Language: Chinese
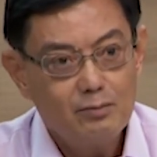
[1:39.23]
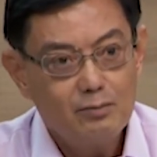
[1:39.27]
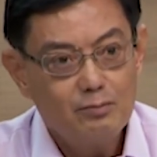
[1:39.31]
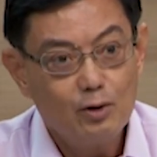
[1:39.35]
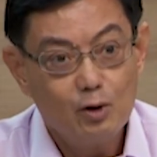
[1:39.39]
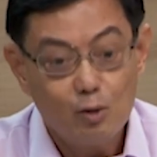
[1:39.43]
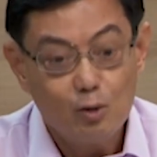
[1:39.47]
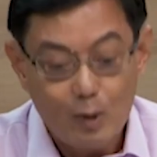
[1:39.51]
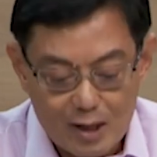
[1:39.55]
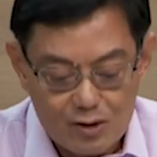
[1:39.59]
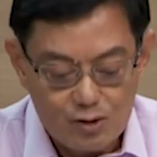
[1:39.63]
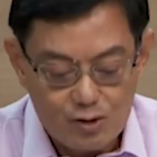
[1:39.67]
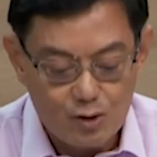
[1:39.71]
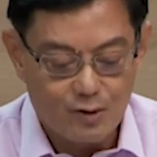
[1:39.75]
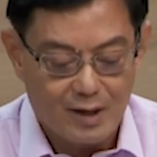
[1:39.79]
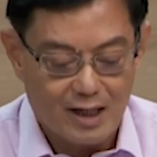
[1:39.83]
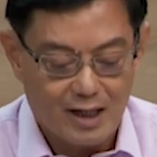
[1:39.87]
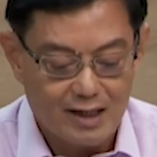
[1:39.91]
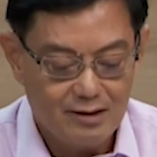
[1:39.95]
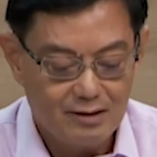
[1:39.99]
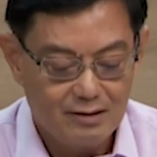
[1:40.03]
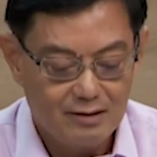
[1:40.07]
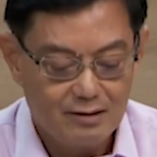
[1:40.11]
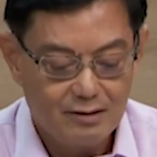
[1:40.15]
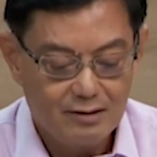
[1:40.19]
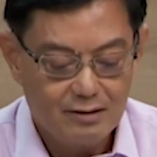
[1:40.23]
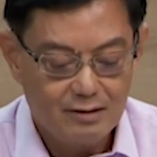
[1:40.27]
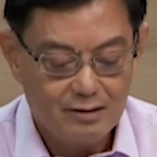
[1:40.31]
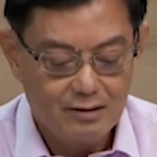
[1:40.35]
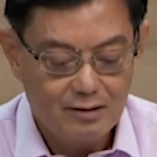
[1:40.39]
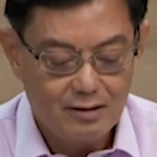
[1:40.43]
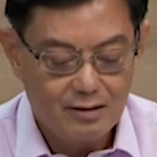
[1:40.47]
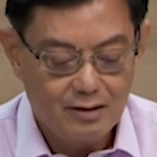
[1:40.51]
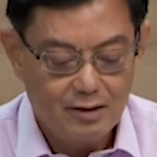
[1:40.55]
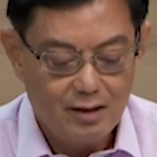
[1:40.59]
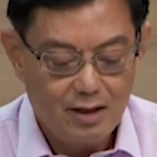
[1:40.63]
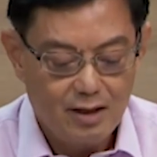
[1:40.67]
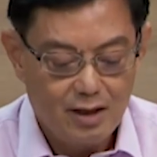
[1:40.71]
不乱传，
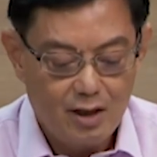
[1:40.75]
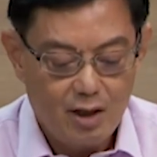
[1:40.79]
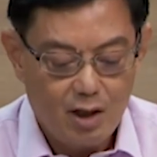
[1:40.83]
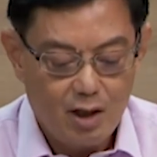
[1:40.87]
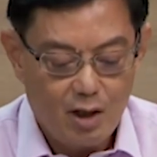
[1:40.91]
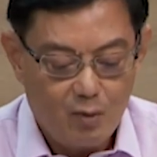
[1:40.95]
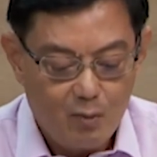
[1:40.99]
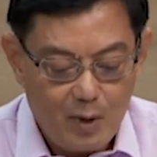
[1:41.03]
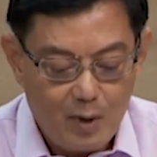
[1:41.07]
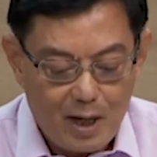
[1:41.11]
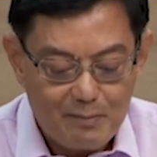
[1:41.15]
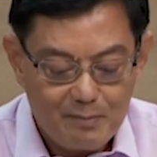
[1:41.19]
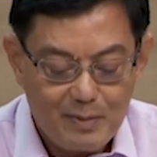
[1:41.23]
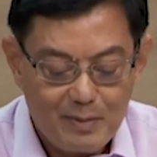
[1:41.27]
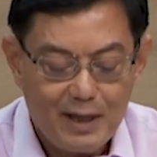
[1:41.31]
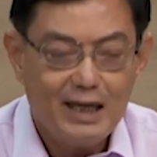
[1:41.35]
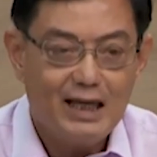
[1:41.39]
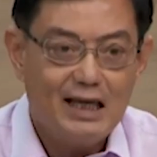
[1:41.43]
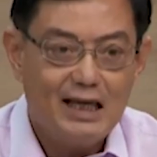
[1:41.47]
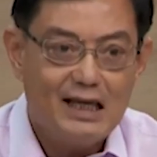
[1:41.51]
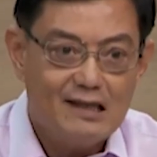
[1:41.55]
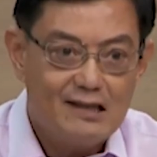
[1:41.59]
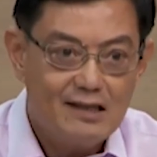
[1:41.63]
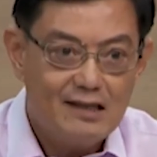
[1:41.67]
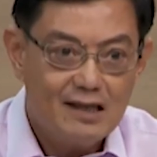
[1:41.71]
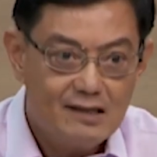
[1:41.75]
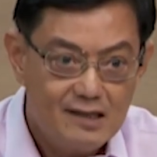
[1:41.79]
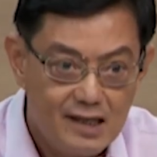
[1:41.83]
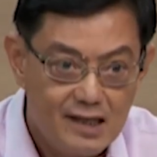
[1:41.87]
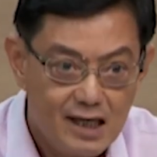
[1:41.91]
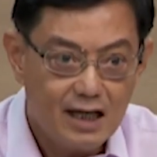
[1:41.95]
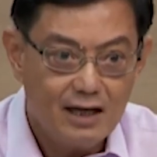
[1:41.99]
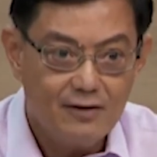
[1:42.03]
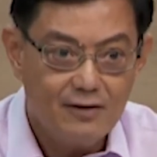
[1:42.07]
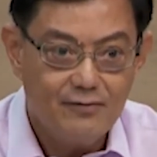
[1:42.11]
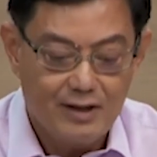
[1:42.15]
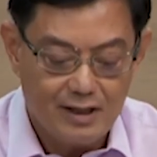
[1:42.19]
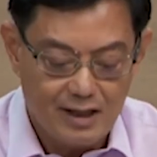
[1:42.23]
为病疫
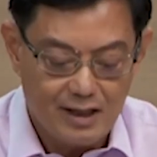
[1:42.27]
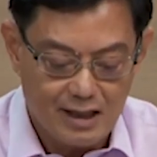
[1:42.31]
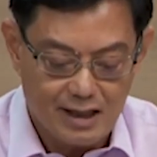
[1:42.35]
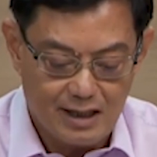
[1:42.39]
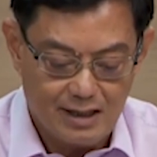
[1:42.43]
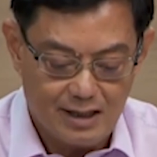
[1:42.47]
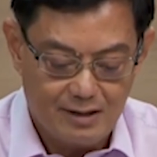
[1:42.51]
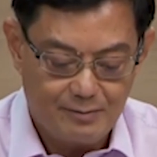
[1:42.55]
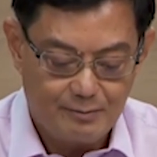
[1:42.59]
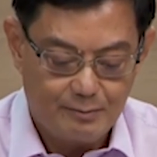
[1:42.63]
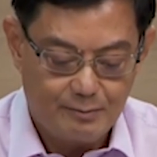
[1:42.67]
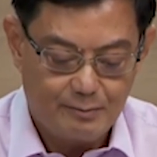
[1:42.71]
尽一份力。